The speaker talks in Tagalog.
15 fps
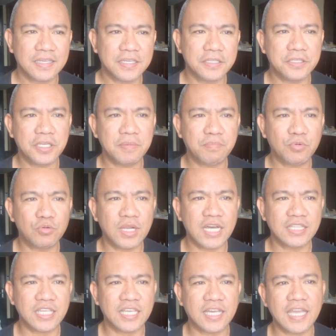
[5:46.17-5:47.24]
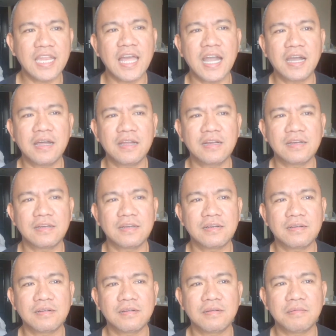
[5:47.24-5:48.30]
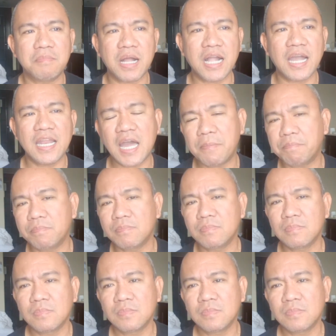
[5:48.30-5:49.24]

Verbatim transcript: Hindi po natin kailangang maghanap